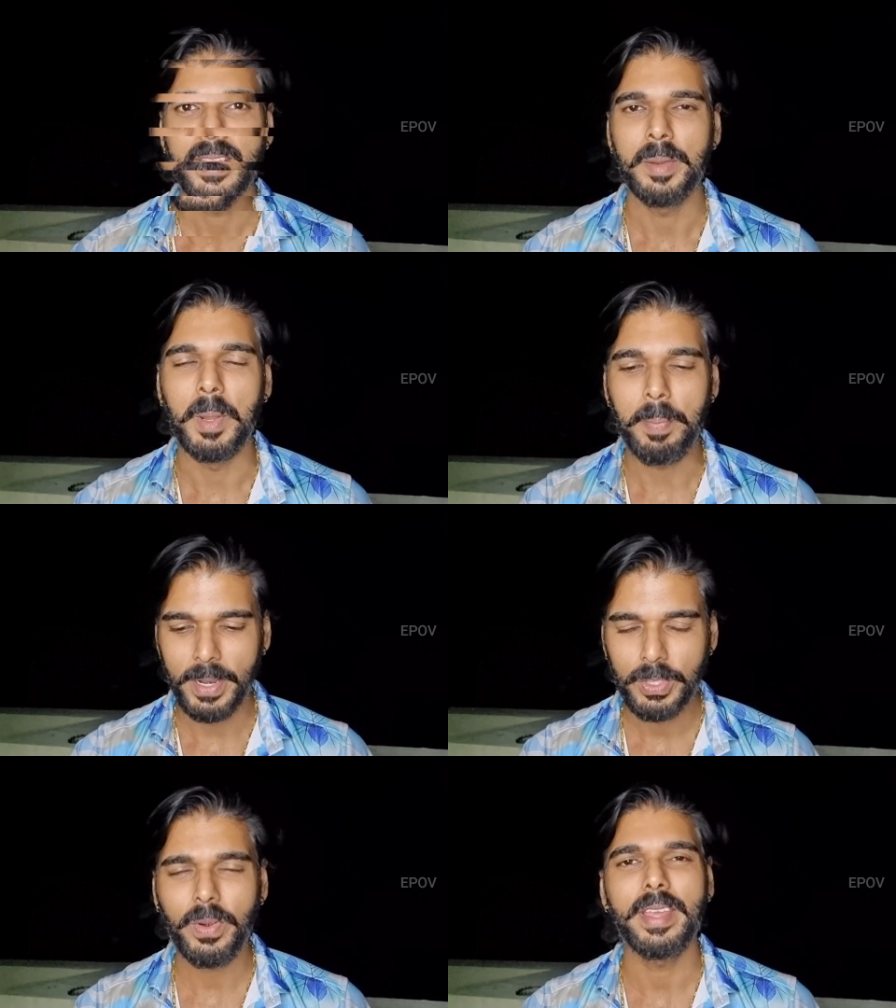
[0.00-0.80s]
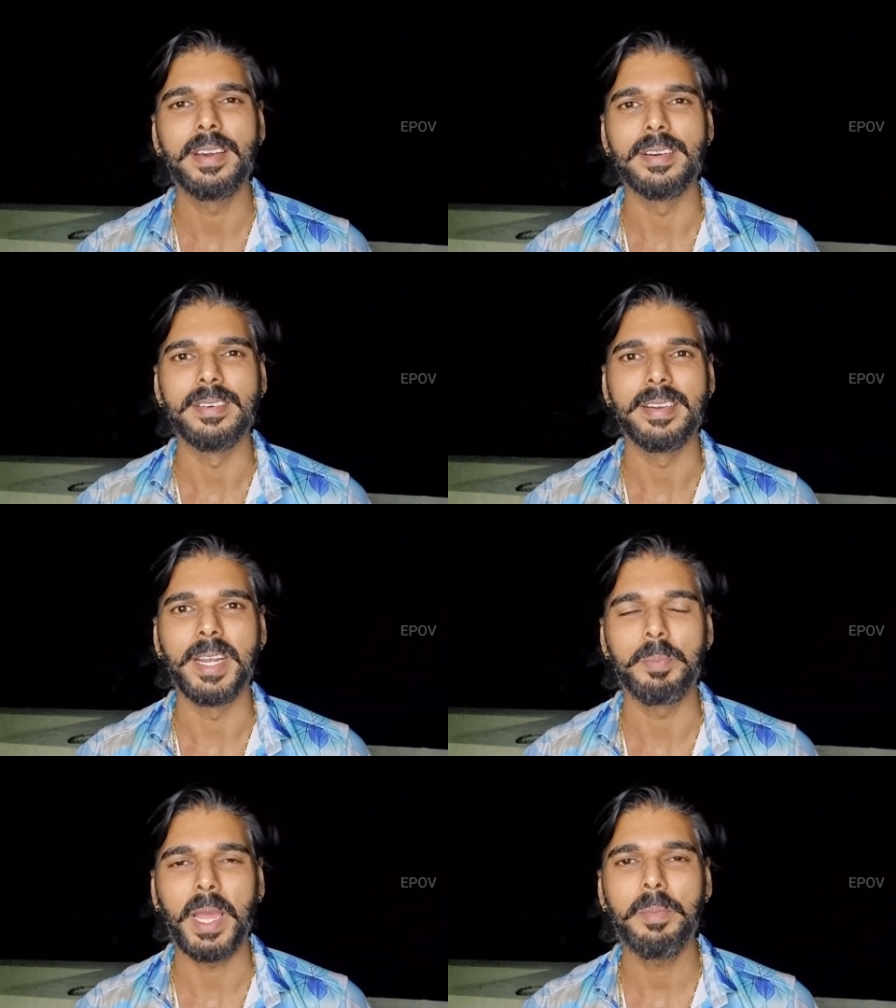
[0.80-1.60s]
இப்படி படத்துடைய
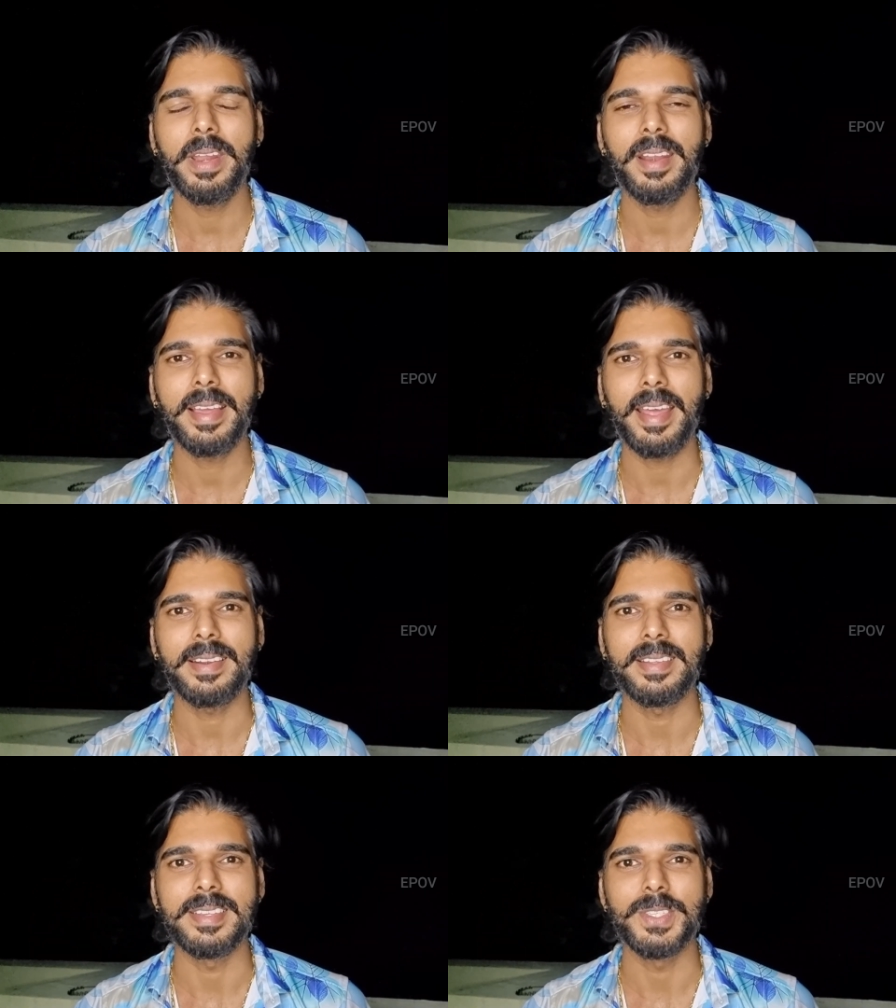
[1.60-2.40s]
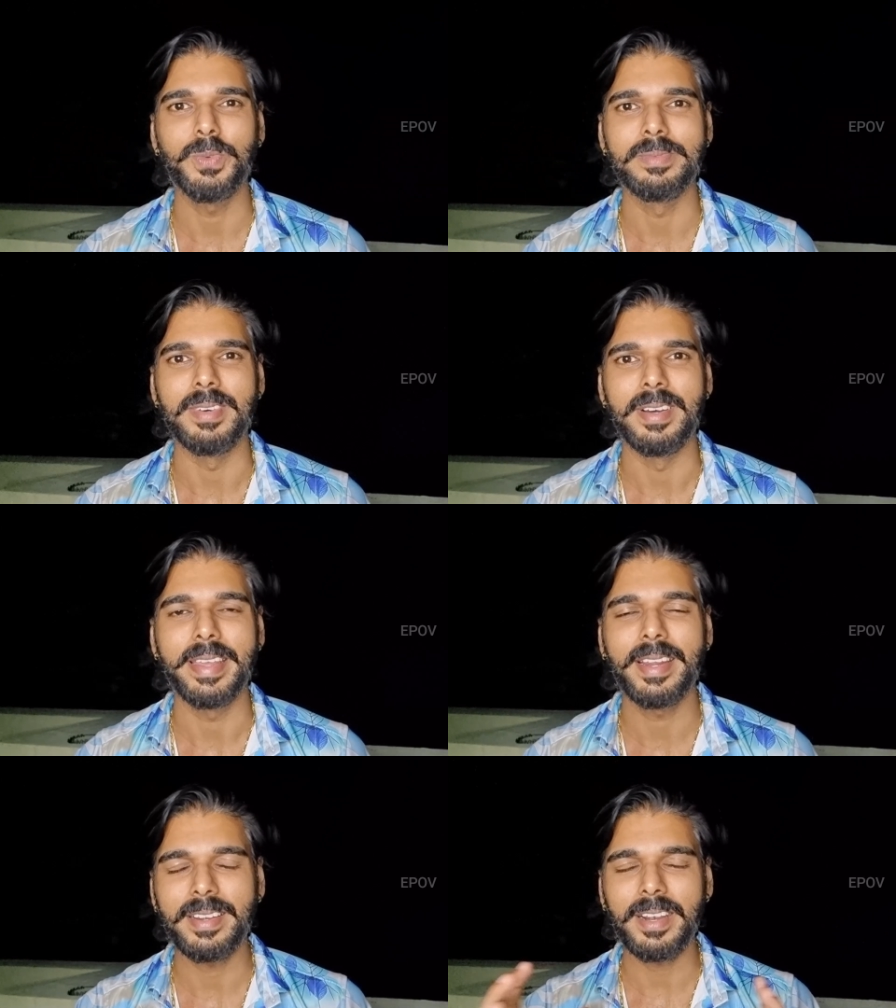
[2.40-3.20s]
ரெண்டு பிரைமரியான கேரக்டர்ஸும்
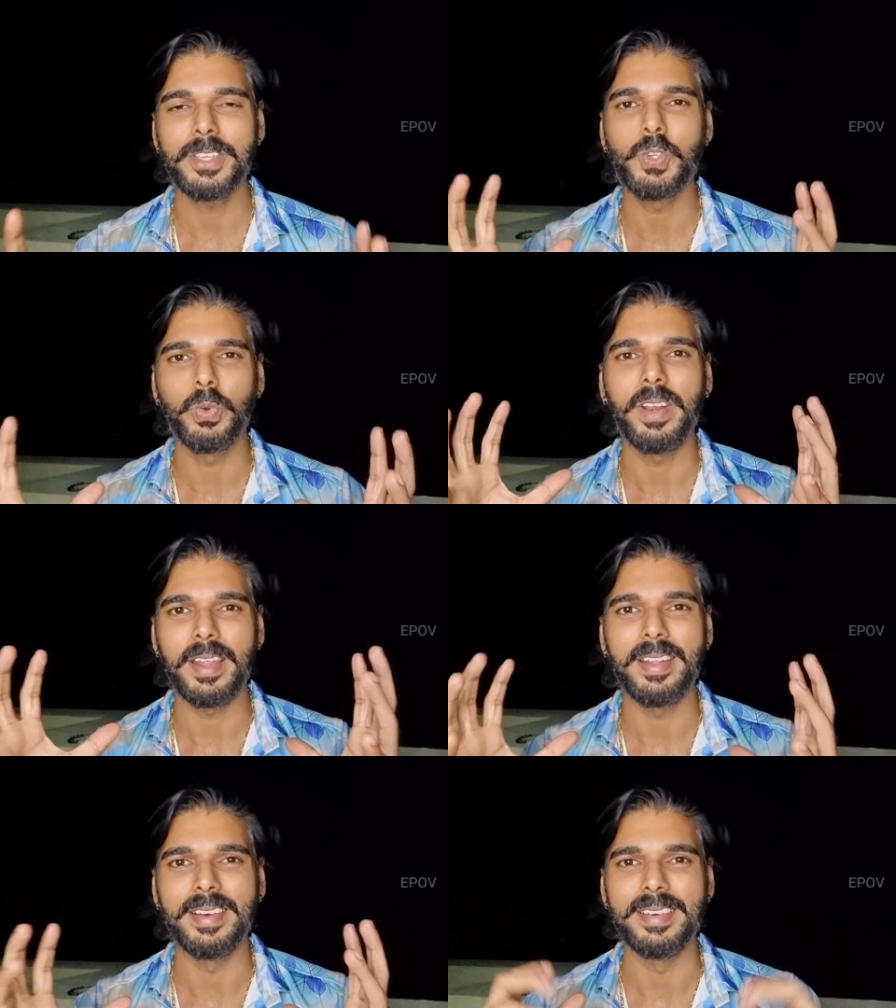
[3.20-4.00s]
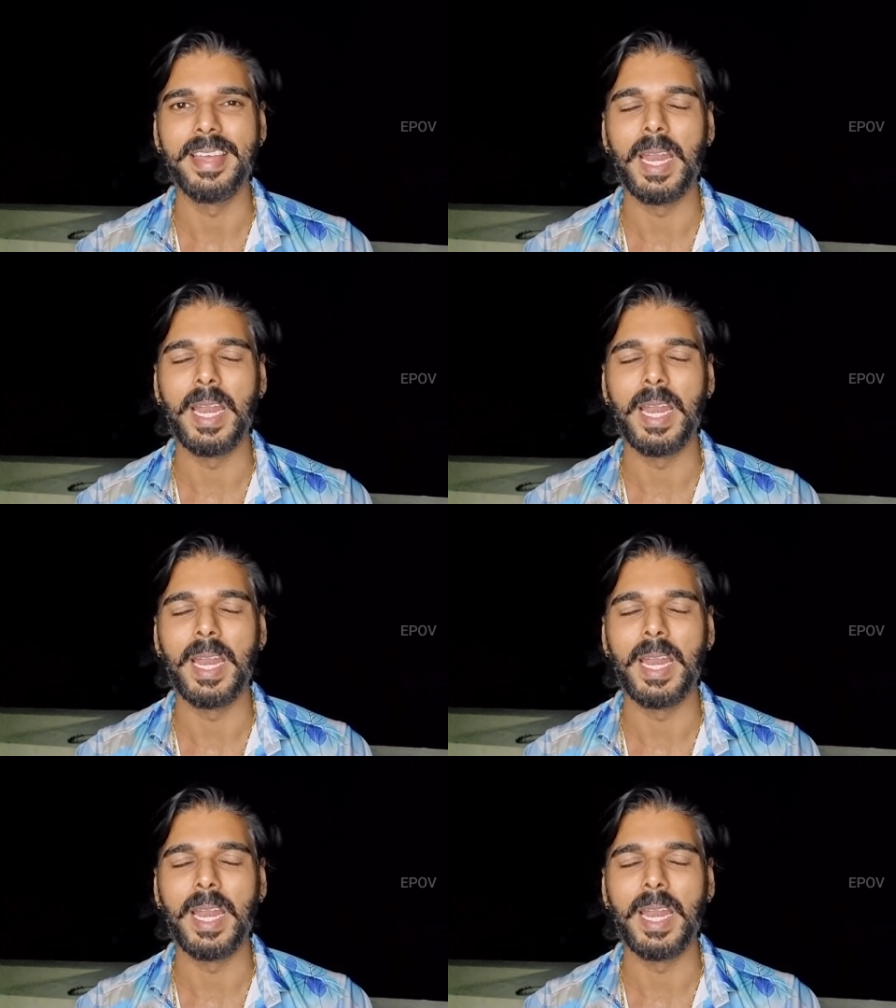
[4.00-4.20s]
இக்கட்டான சூழ்நிலையில்